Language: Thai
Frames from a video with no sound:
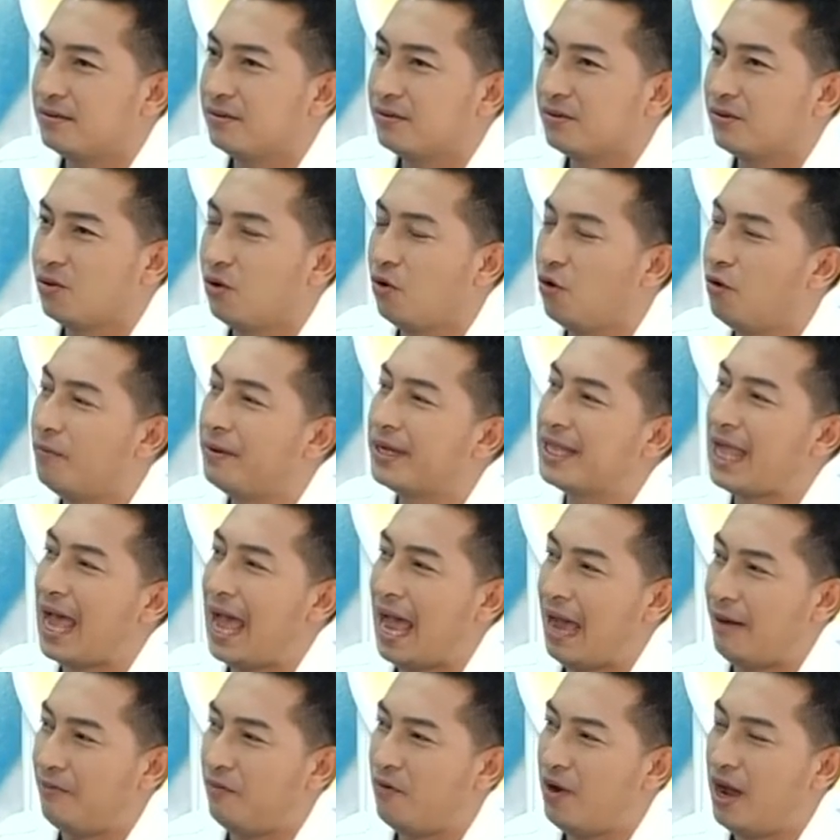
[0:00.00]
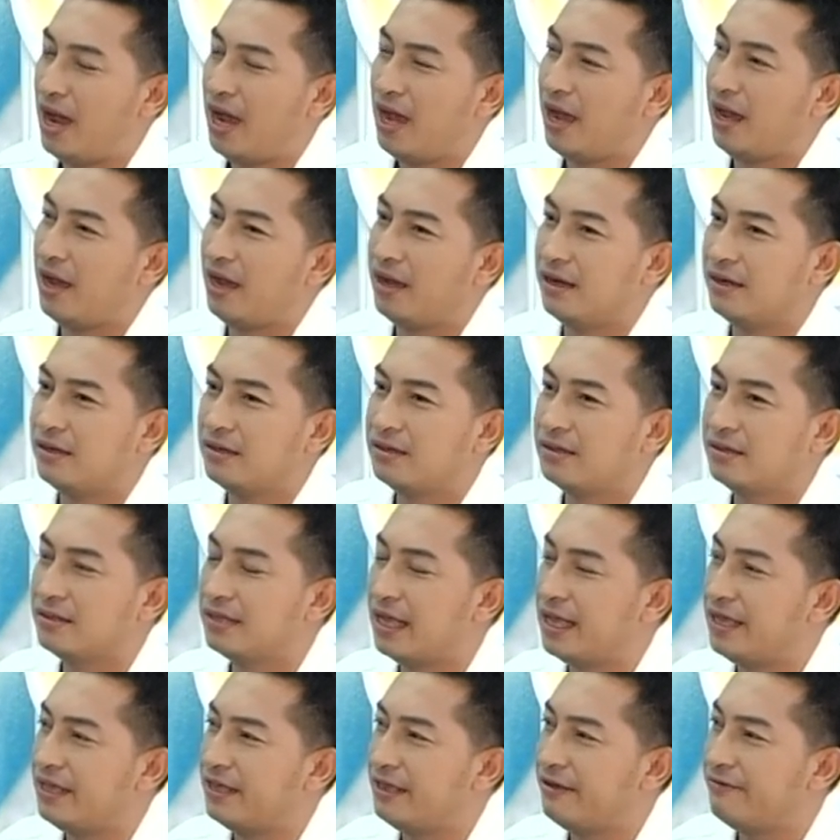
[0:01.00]
โทรมาถามว่าใน
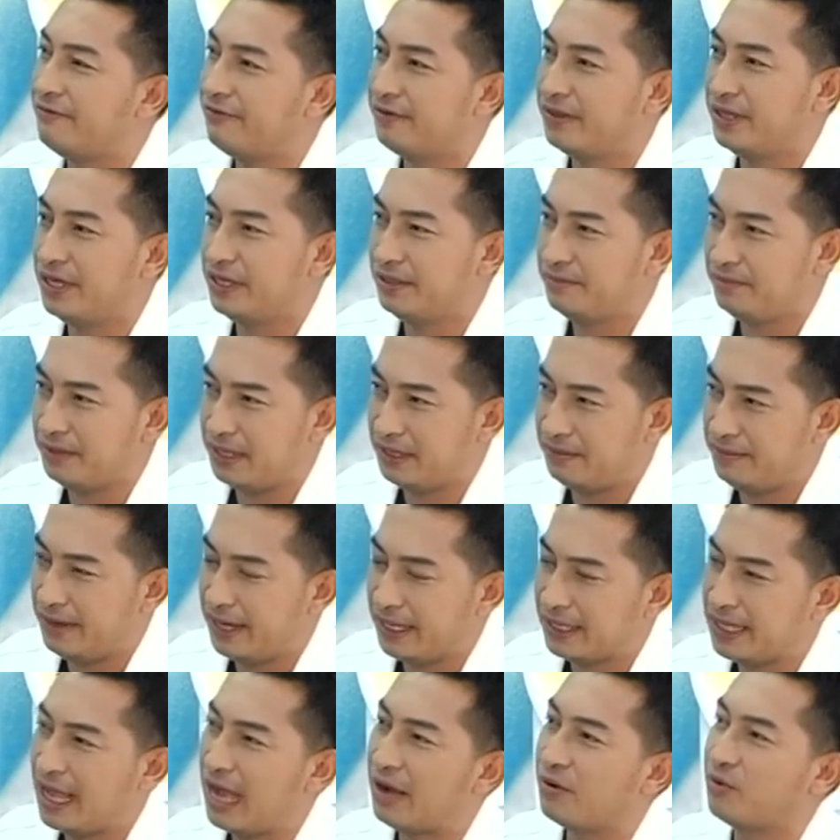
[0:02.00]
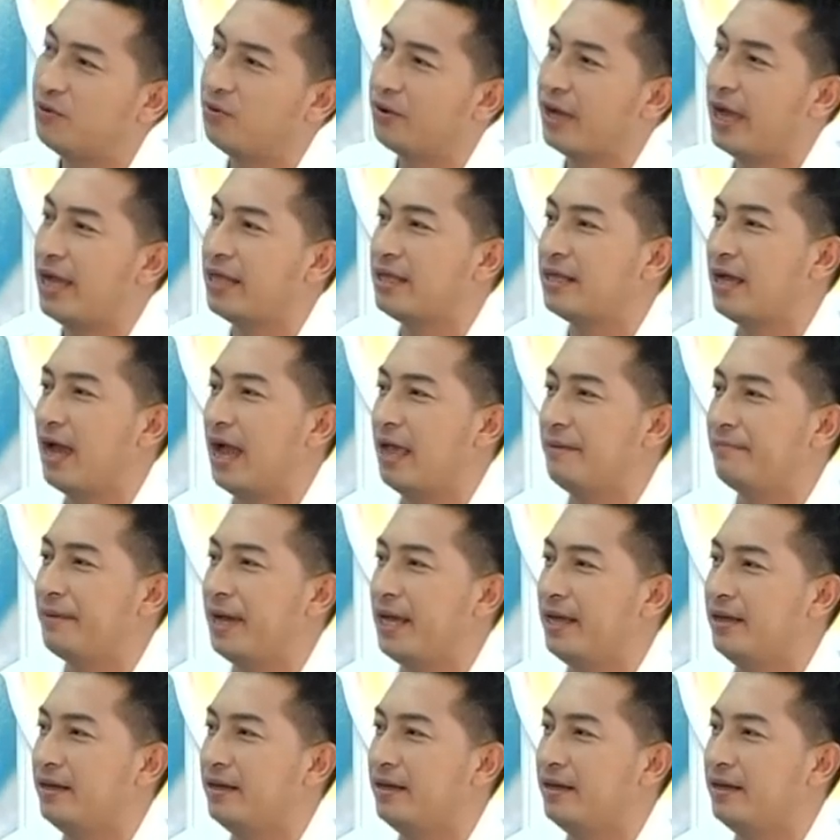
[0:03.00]
กิฟฟลีนมีเบต้ากูแคนขายไหม